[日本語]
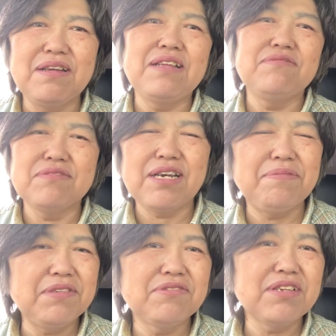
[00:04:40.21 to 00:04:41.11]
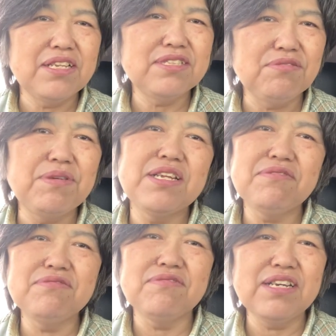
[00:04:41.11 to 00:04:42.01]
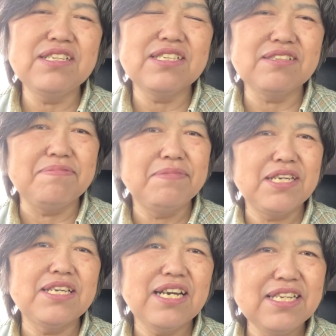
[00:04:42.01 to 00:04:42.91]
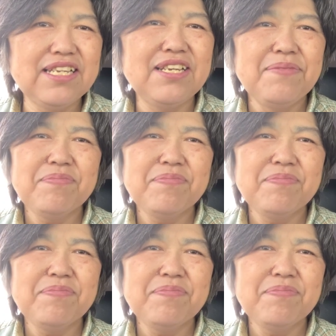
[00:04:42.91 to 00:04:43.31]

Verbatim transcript: あの髪の毛で染めたことないんですけど、まあ一回ね、